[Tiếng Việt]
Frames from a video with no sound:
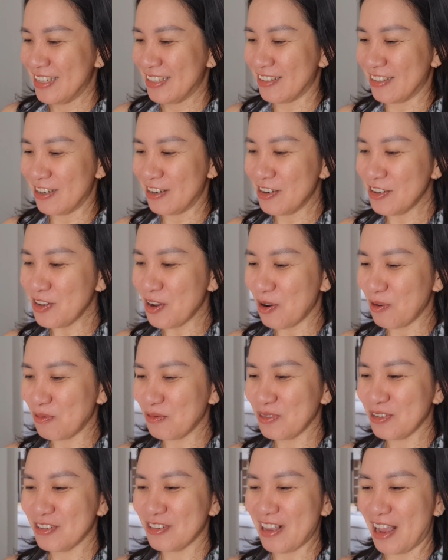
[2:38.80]
sử
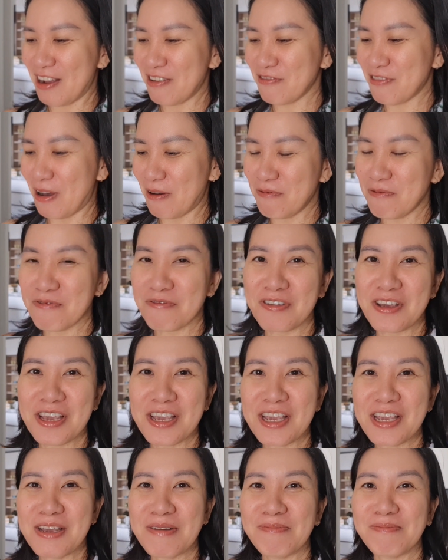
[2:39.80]
dụng sản phẩm
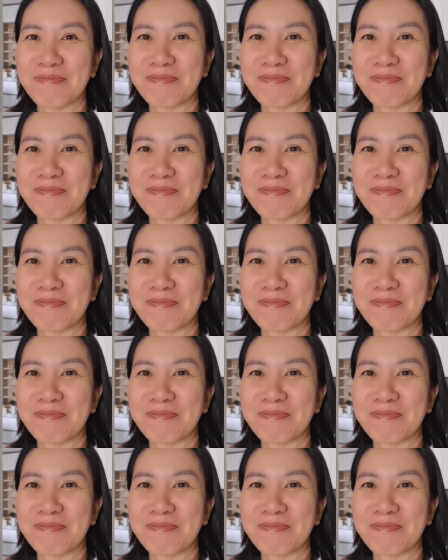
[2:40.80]
viêm